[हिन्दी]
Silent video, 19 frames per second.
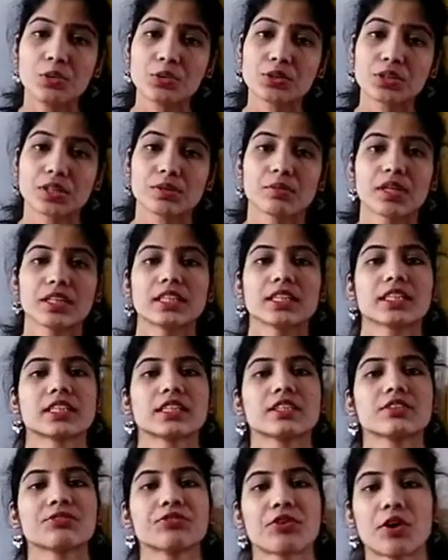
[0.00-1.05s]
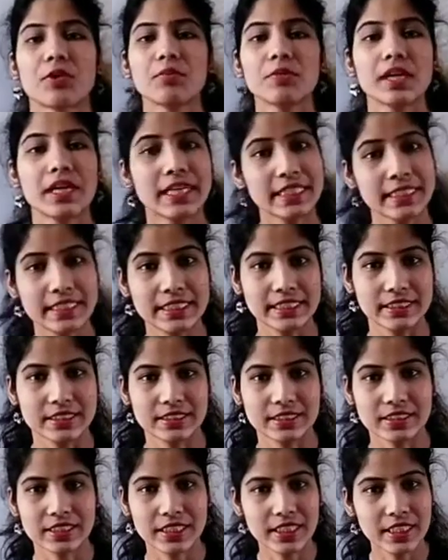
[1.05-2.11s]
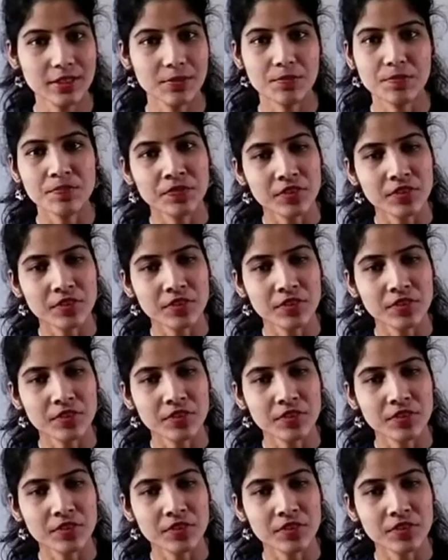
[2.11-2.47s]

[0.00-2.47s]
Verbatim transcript: उसके बाद देखी थी फ्रॉम अल्किन ठीक है